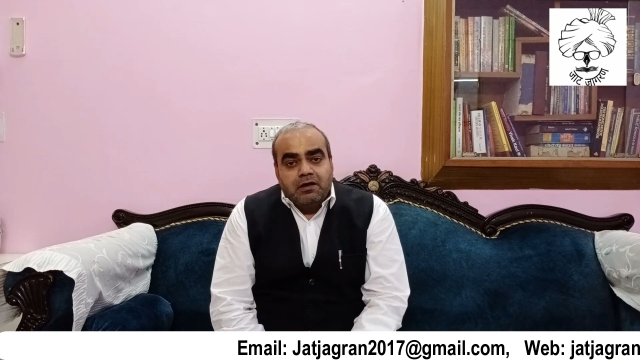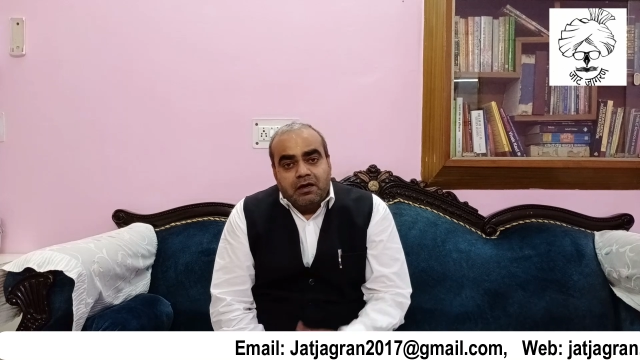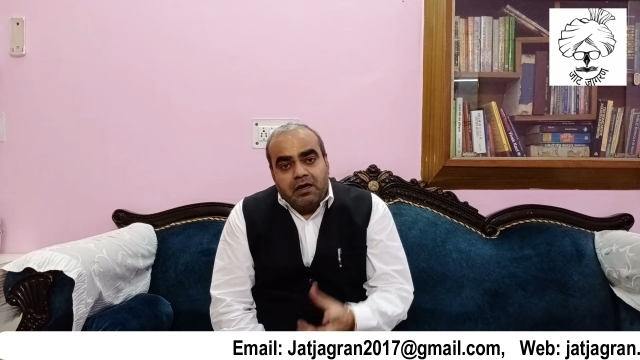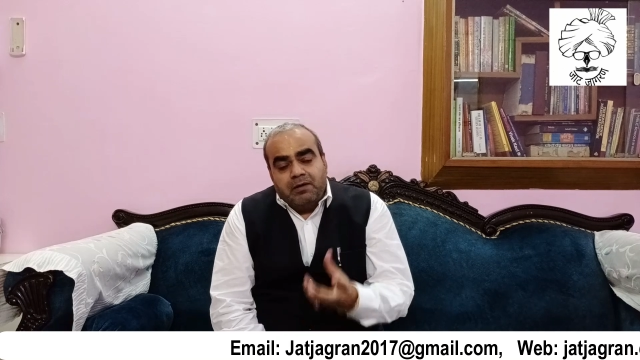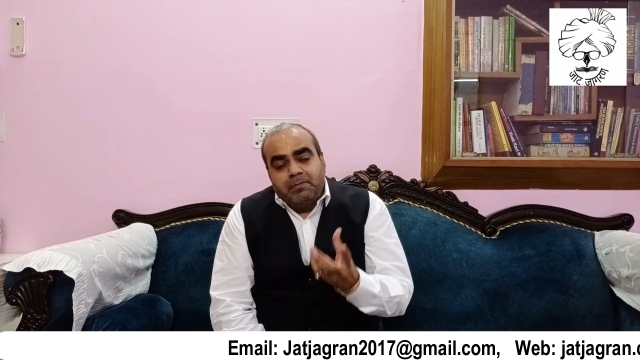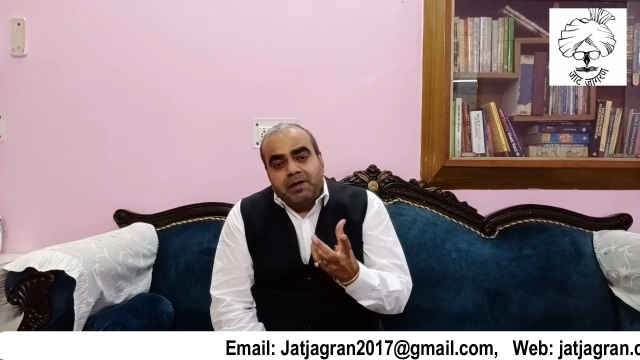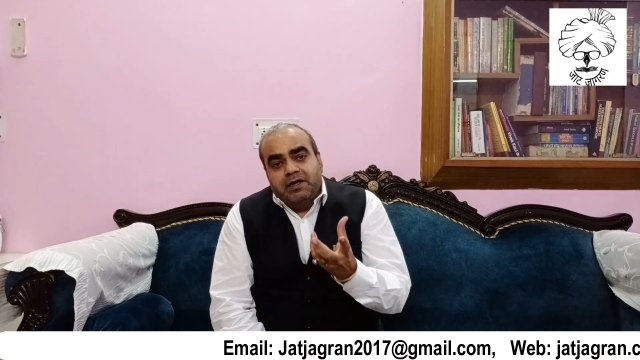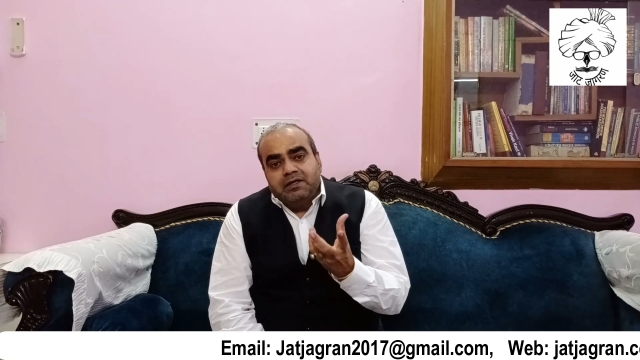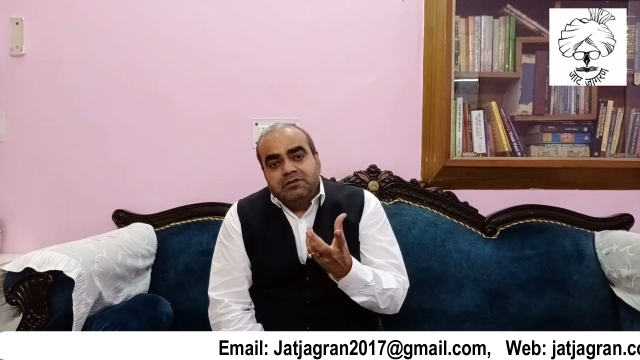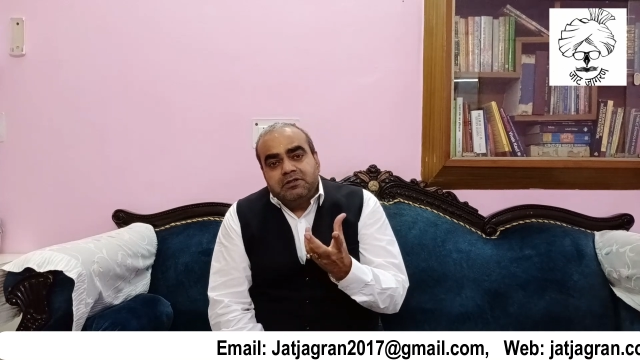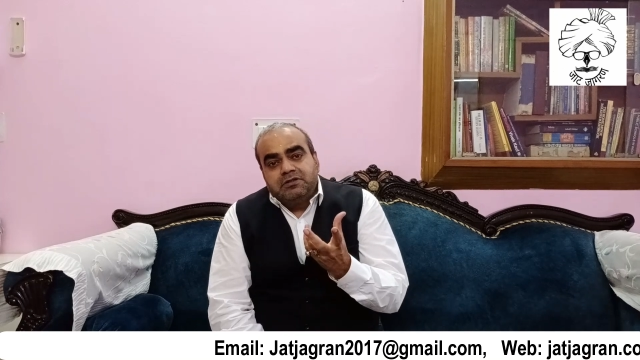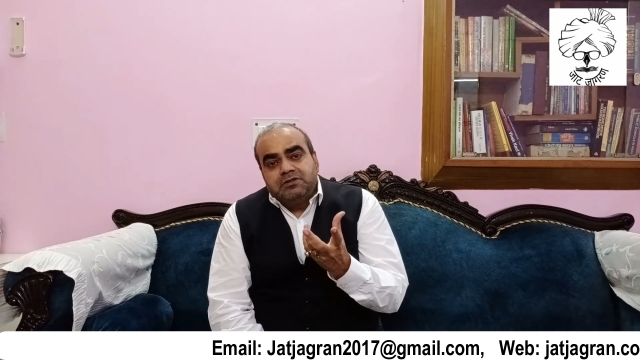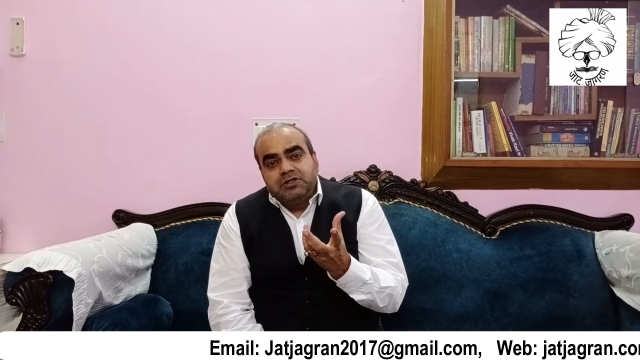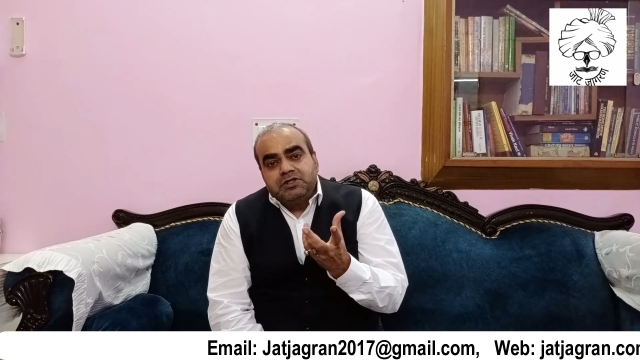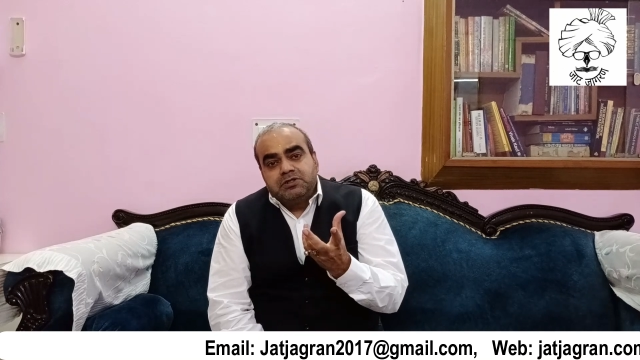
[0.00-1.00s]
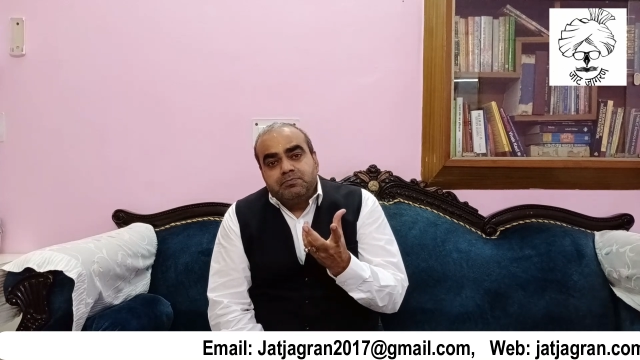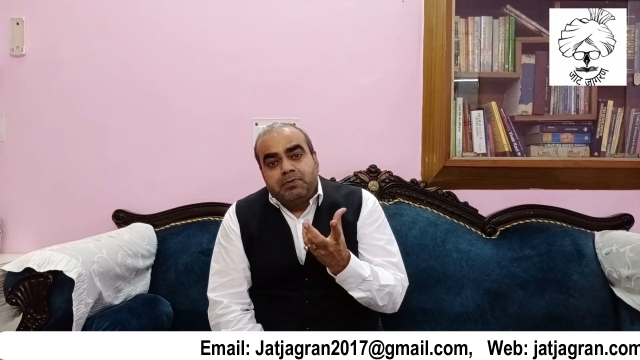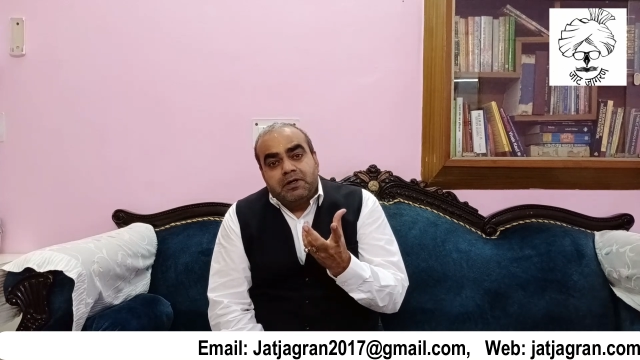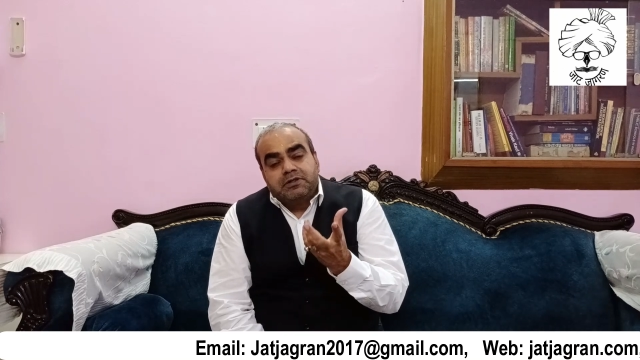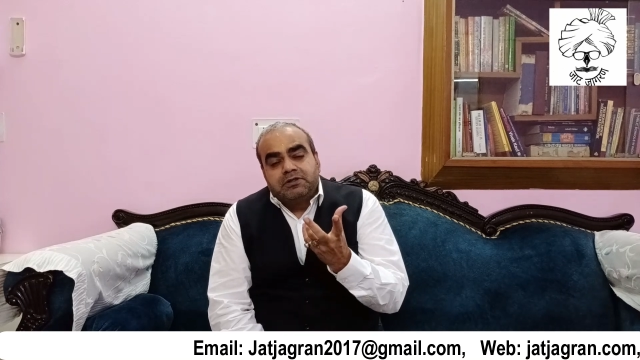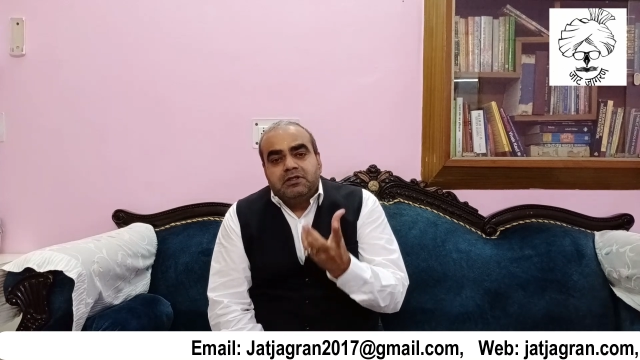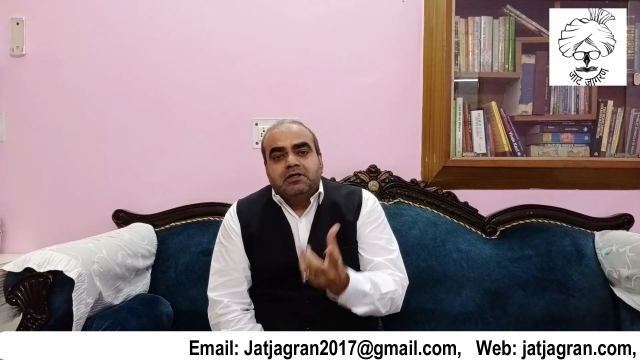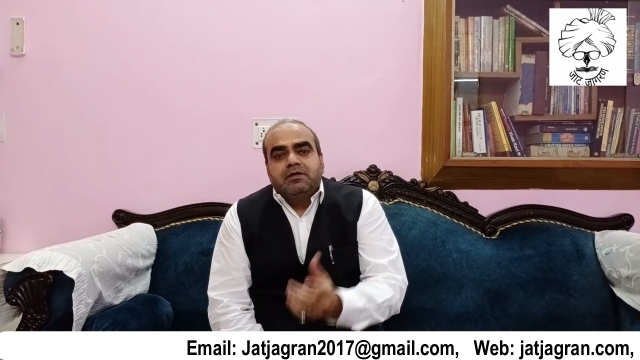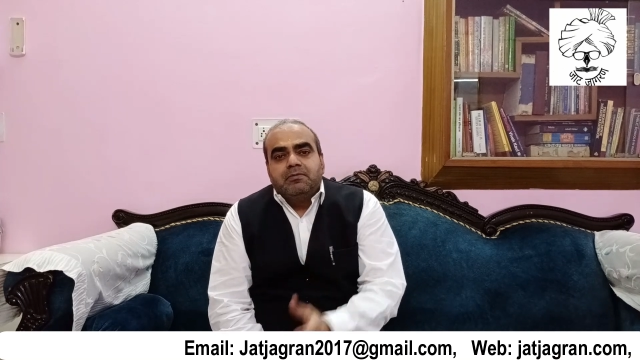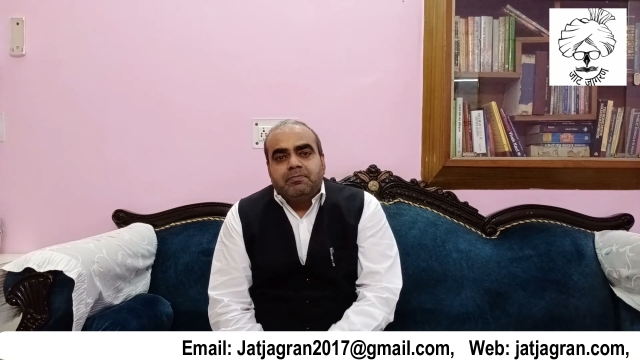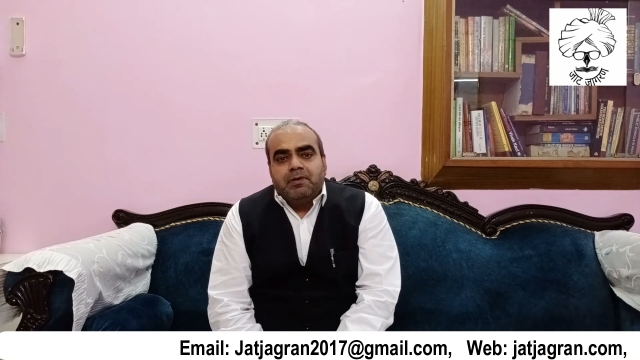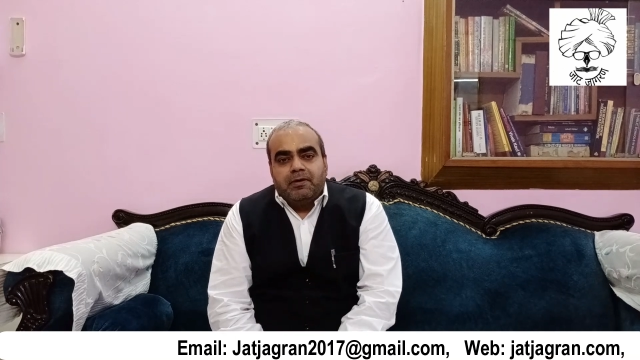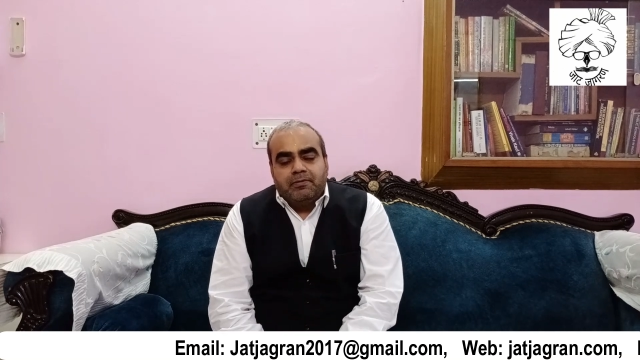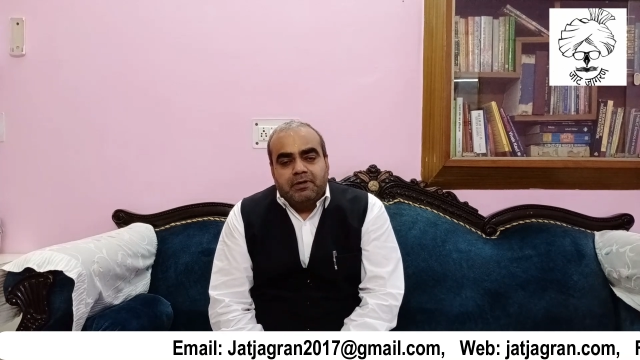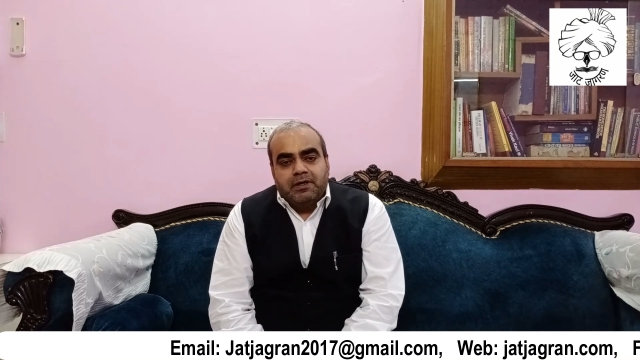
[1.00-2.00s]
हमारे अंदर देशभक्ति की
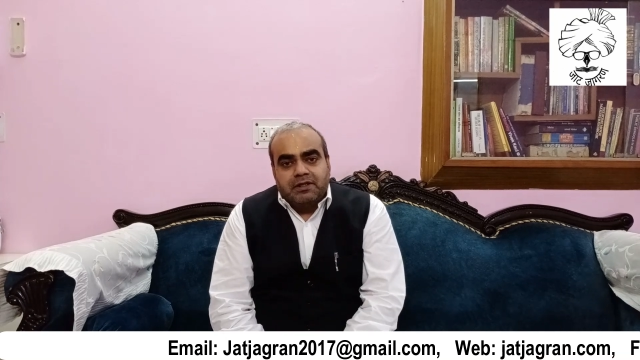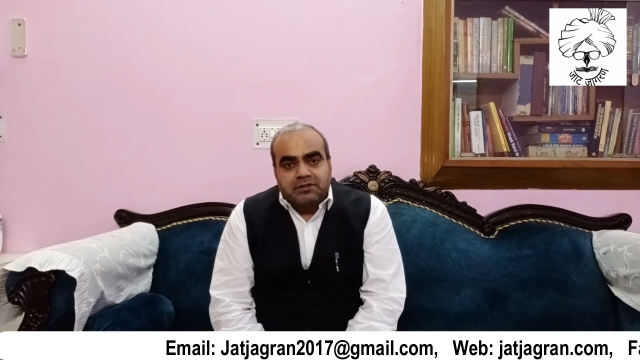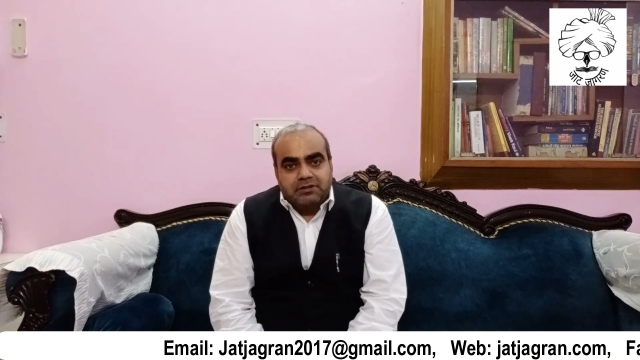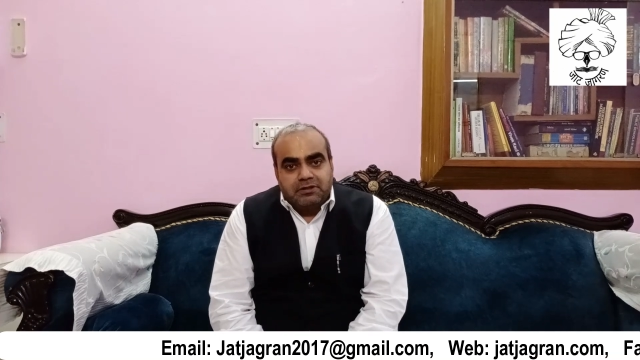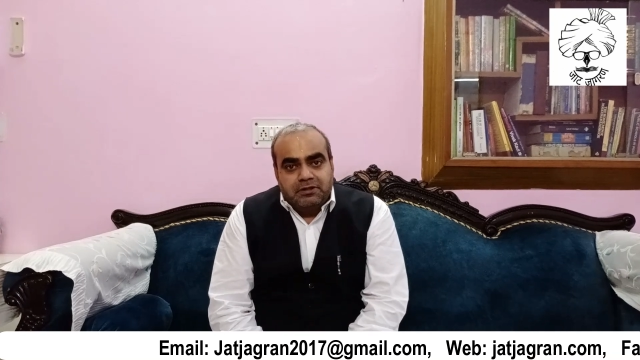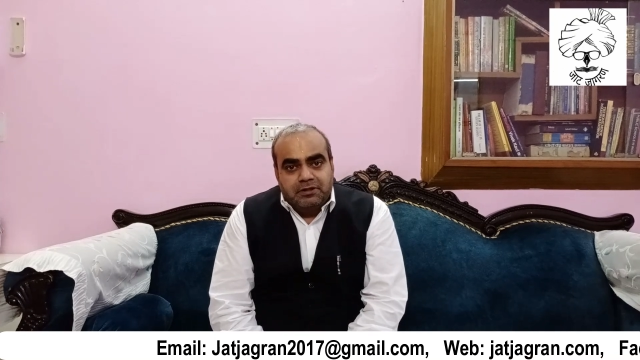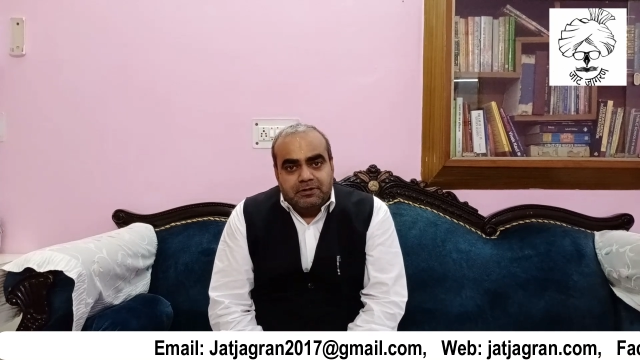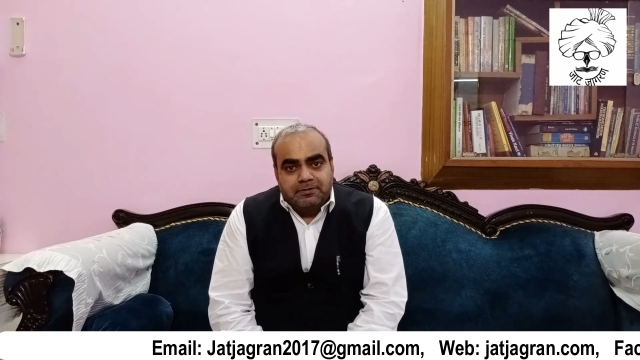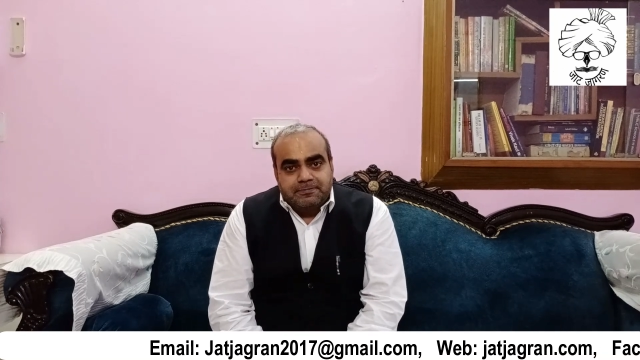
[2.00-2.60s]
भावना आती है